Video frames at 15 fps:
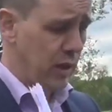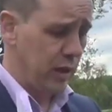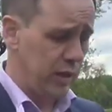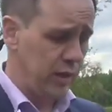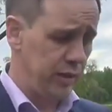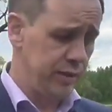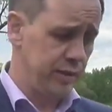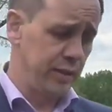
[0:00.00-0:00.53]

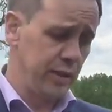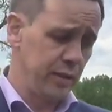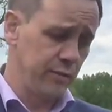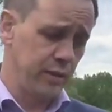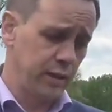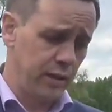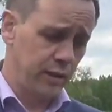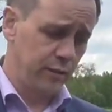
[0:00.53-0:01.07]
э, листики
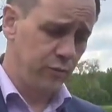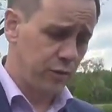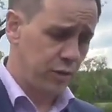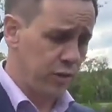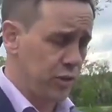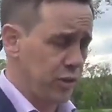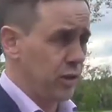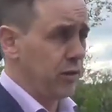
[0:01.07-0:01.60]
в договор,
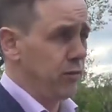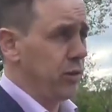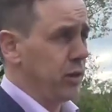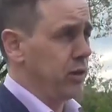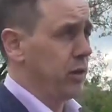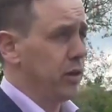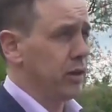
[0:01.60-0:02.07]
и человек,